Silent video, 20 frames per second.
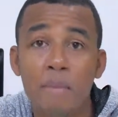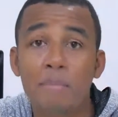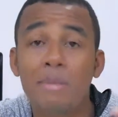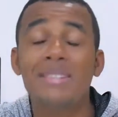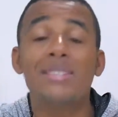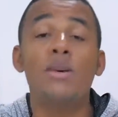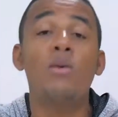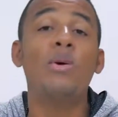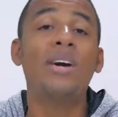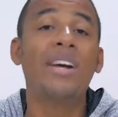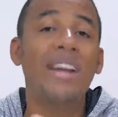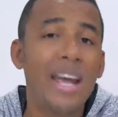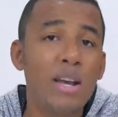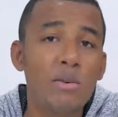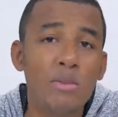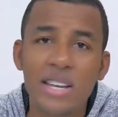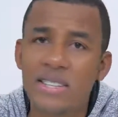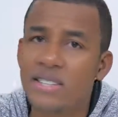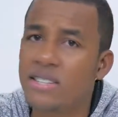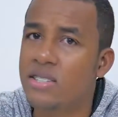mas eu
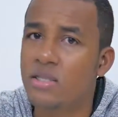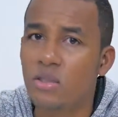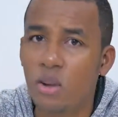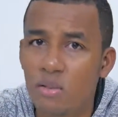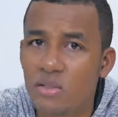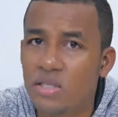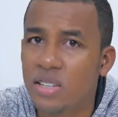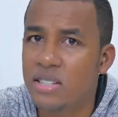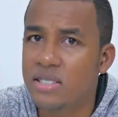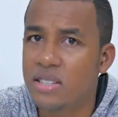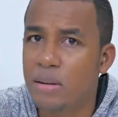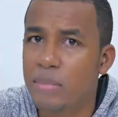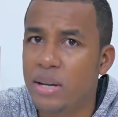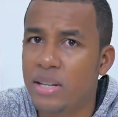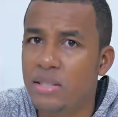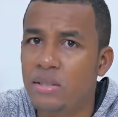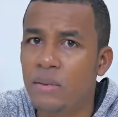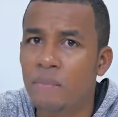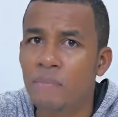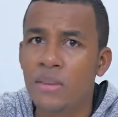creio que esses novos
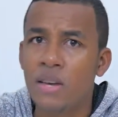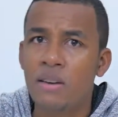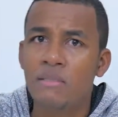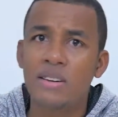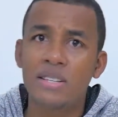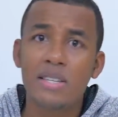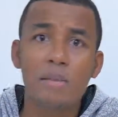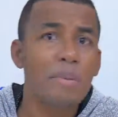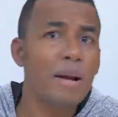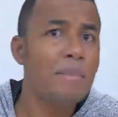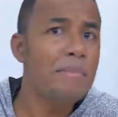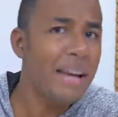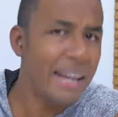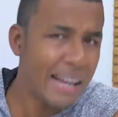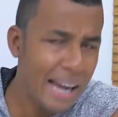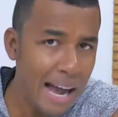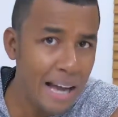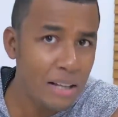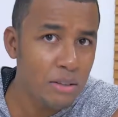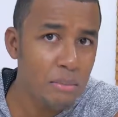lançamentos vai ser para
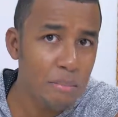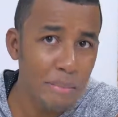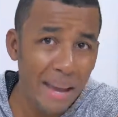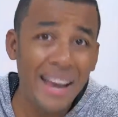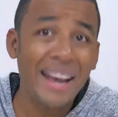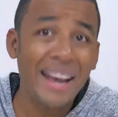mercar,